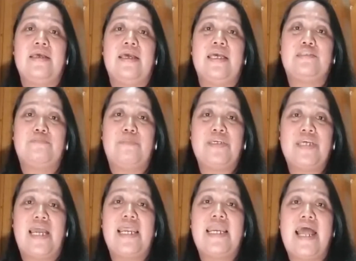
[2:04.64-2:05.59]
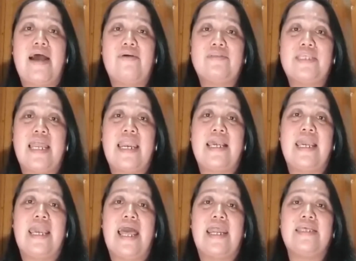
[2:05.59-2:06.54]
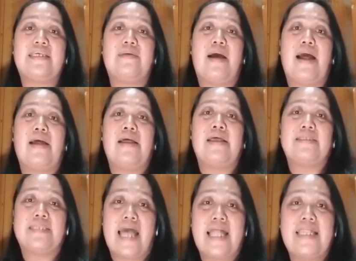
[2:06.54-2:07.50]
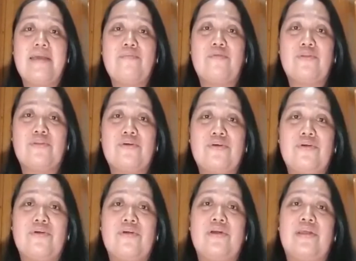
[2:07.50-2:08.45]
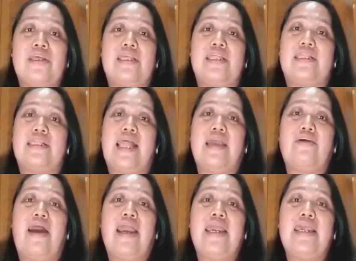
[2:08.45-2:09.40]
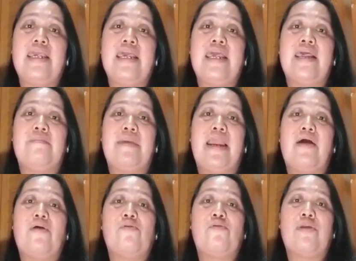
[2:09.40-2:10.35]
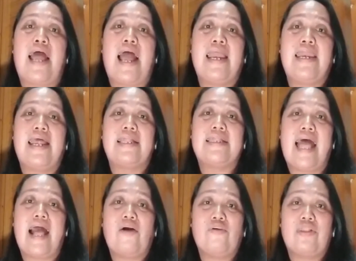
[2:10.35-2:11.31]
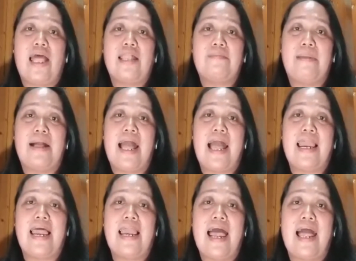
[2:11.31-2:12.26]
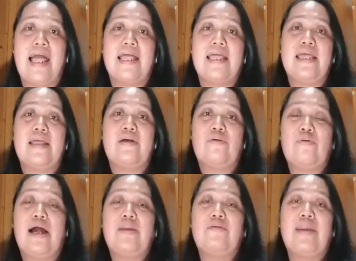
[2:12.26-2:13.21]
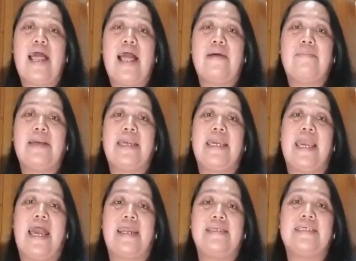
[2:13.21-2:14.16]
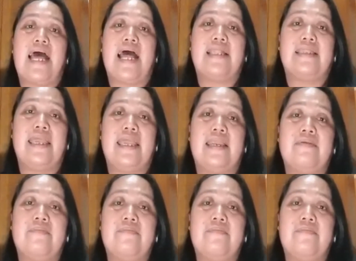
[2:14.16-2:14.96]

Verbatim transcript: Especially now sa nangyayari sa, sa ating mundo, tayo ay pinangungunahan ng takot at pag-alala kung ano na ang mangyayari sa atin.